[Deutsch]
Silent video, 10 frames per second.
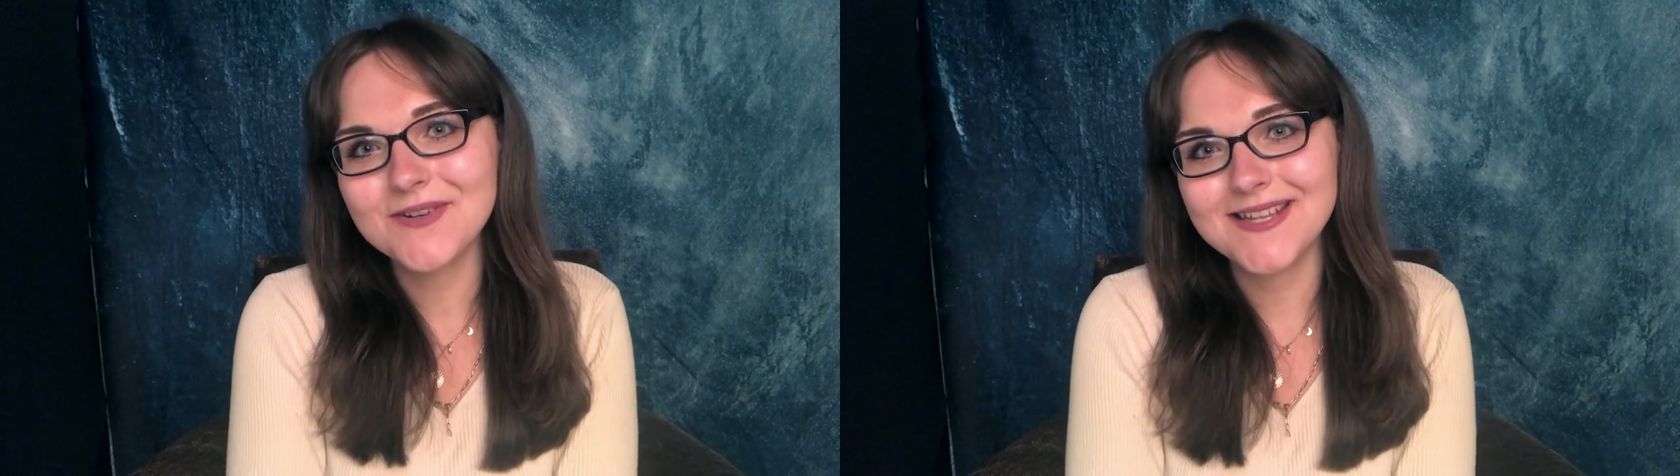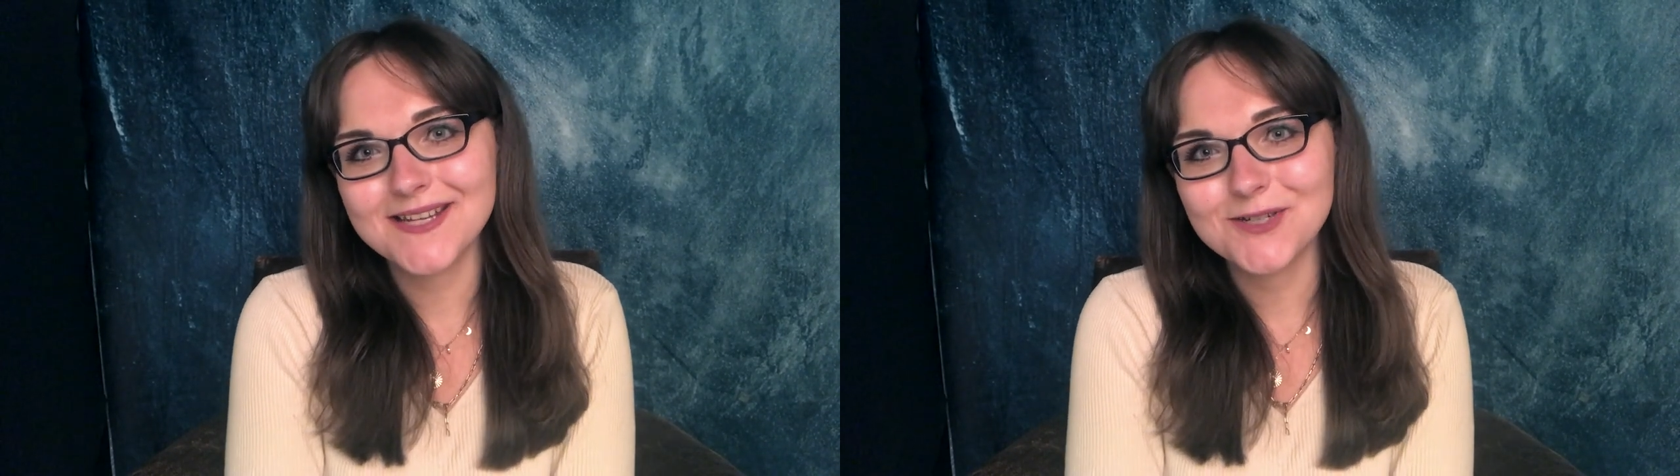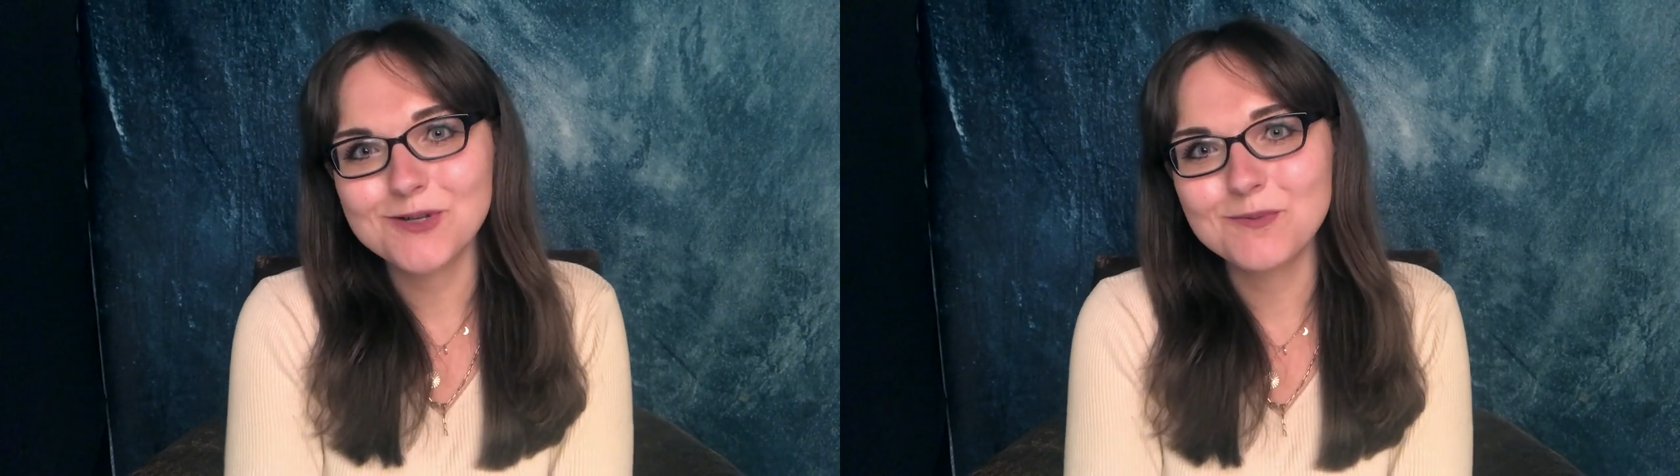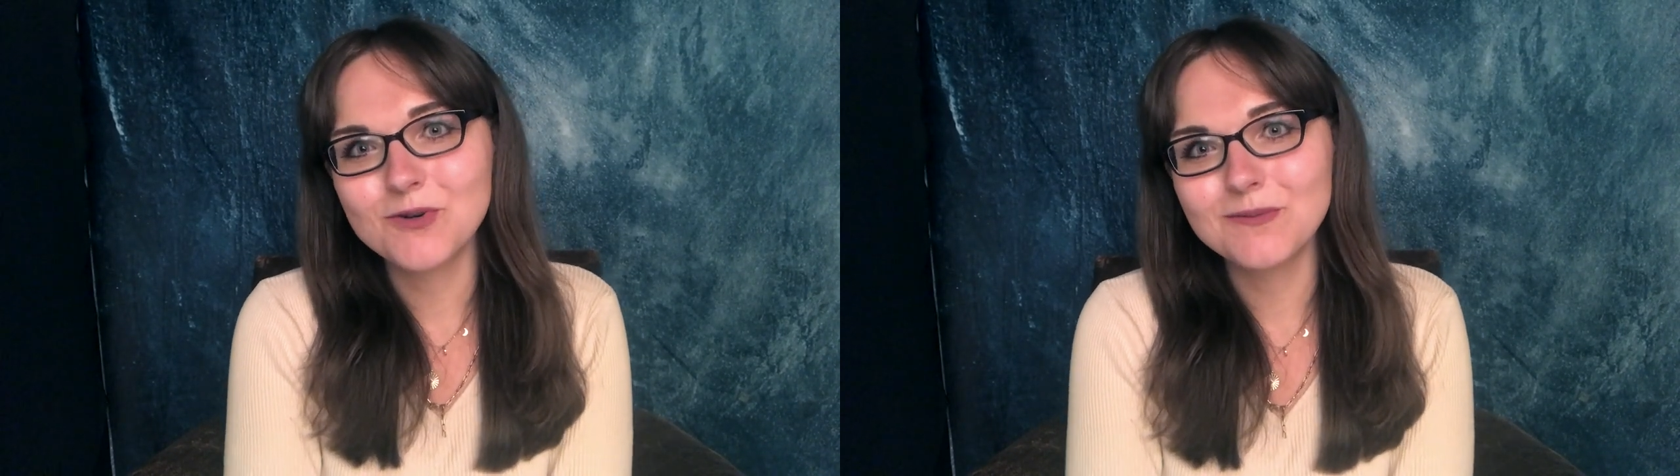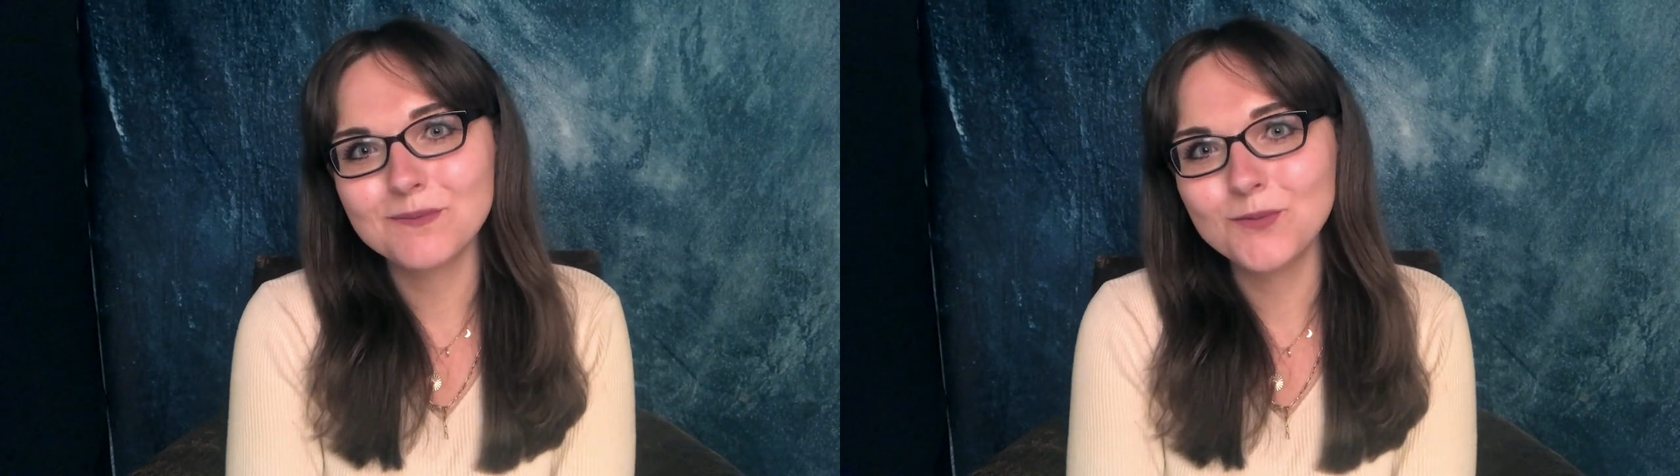unter der
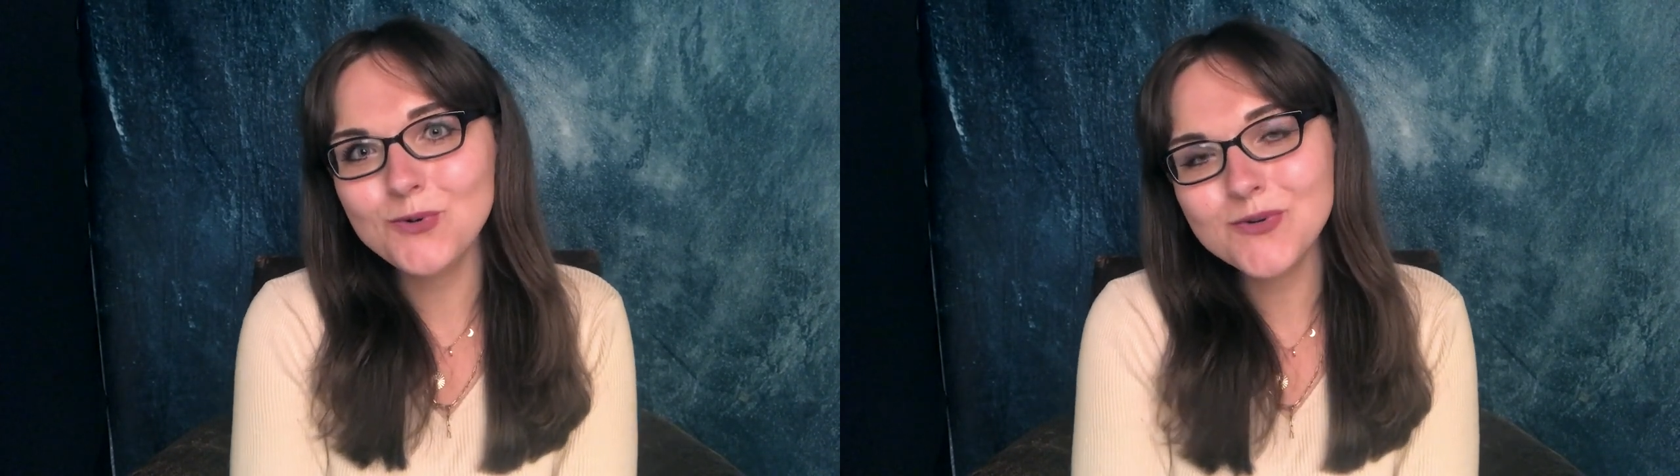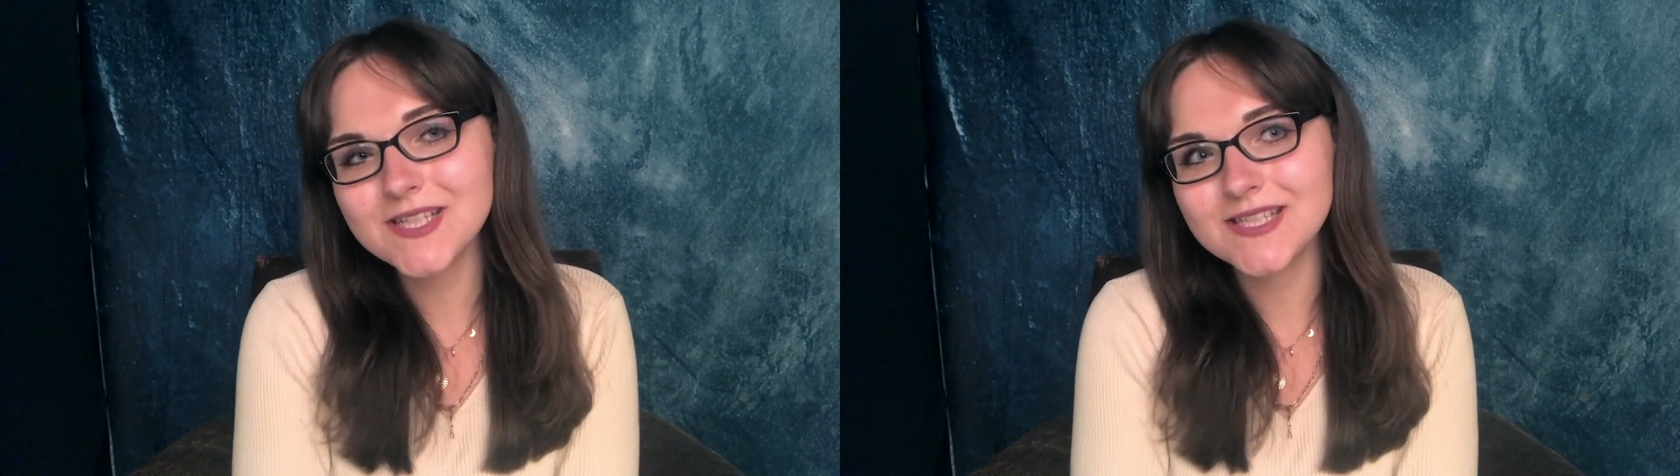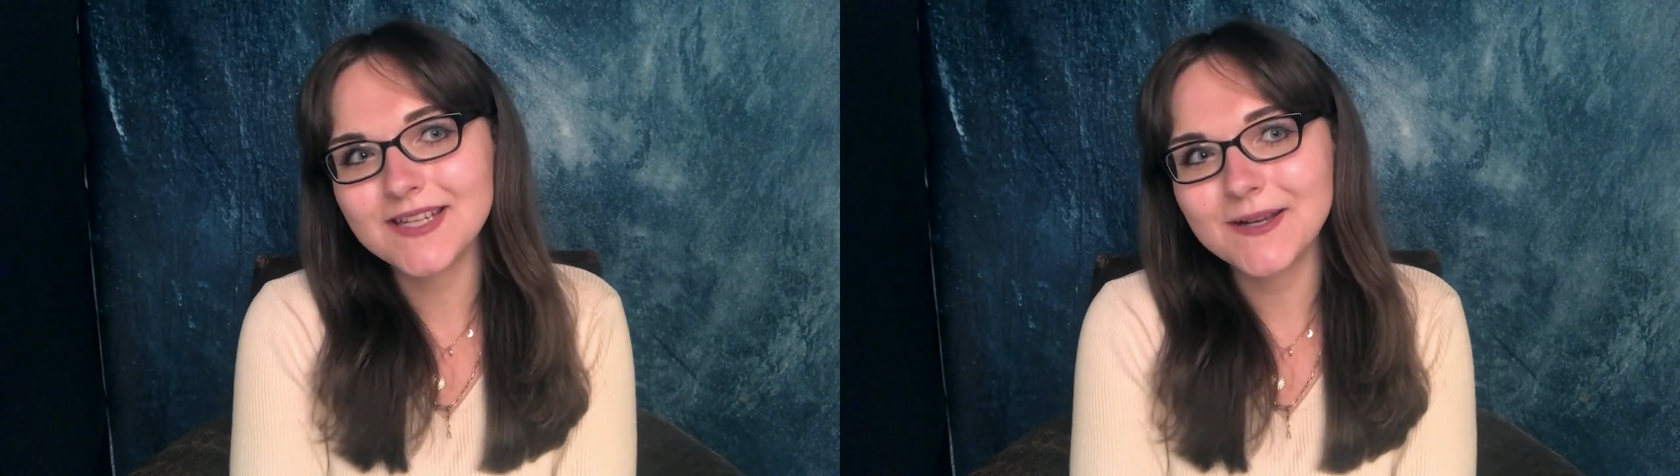Stimmung Mut.